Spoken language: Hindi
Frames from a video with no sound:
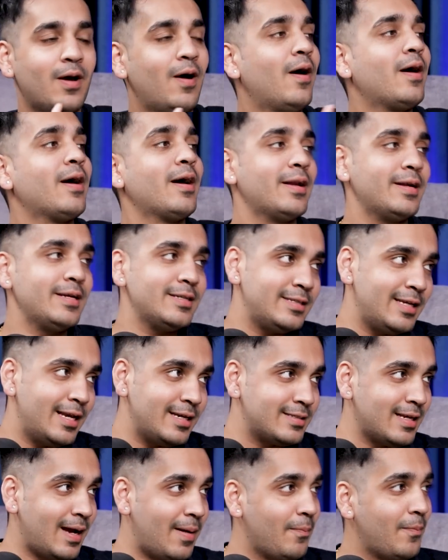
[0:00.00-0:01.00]
अगर किसी
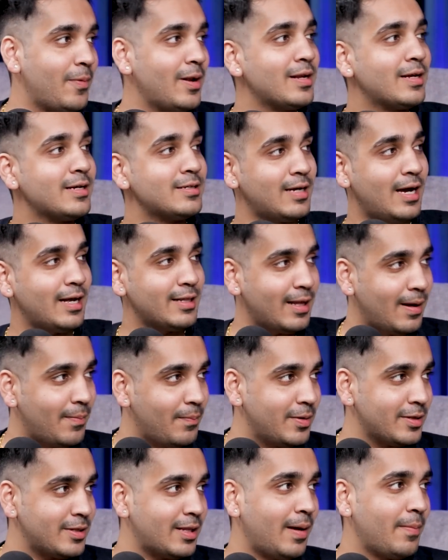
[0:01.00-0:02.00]
एग्जाम्पल के साथ आप
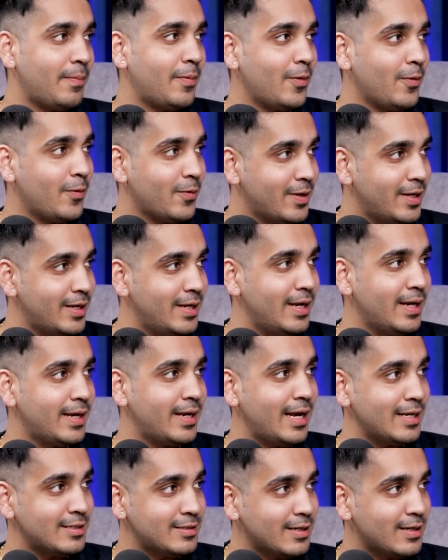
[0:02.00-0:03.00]
बता पाओ कि ये
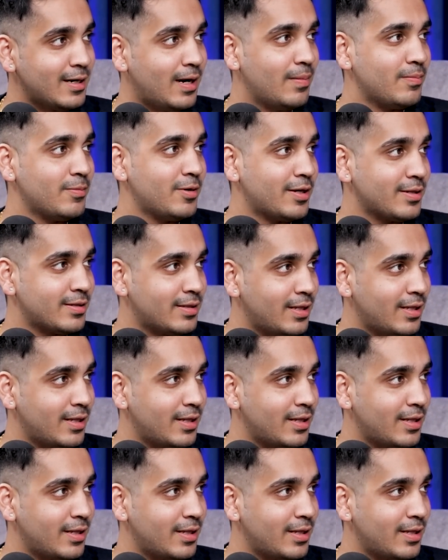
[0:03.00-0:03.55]
कैसे काम करता